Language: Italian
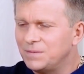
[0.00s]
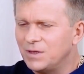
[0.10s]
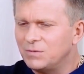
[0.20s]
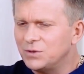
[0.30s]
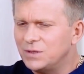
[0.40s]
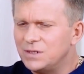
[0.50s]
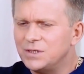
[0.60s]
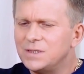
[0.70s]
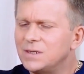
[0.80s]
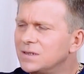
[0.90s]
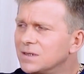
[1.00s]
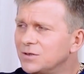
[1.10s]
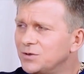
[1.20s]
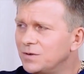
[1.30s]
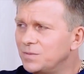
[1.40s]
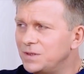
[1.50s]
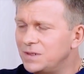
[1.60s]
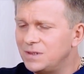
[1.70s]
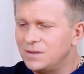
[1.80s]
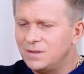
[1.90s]
E per tale ragione
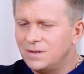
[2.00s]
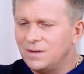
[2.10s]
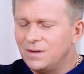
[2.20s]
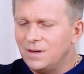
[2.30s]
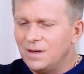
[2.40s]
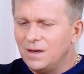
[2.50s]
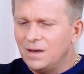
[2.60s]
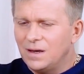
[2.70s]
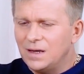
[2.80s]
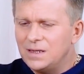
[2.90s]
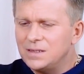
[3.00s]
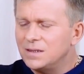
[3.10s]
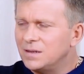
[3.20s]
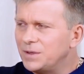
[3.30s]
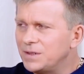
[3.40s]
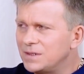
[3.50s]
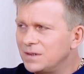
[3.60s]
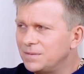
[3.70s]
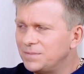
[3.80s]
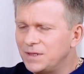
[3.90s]
ora vi dirò la verità.
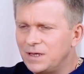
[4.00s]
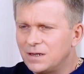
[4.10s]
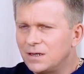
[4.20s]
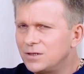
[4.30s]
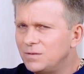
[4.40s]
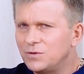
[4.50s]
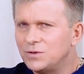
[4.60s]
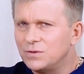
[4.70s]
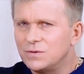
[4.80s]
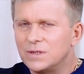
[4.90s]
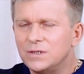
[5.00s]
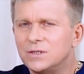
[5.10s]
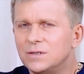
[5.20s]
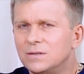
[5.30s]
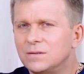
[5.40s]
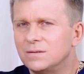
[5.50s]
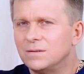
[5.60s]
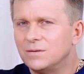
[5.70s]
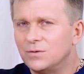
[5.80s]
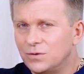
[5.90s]
La verità è
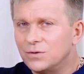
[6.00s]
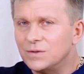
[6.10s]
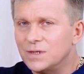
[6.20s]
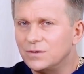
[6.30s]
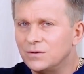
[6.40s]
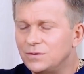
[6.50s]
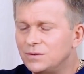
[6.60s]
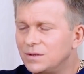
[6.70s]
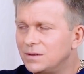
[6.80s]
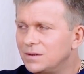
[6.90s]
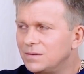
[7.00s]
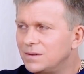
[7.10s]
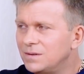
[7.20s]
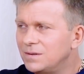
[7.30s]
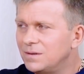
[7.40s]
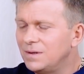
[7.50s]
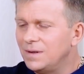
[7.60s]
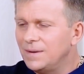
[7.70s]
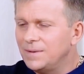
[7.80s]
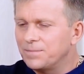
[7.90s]
semplice e chiunque lo
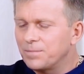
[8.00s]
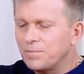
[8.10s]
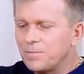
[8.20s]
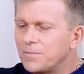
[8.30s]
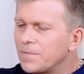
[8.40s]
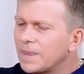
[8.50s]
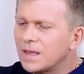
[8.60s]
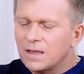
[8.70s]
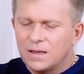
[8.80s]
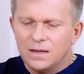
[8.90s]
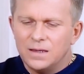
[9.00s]
voglia può sentirla.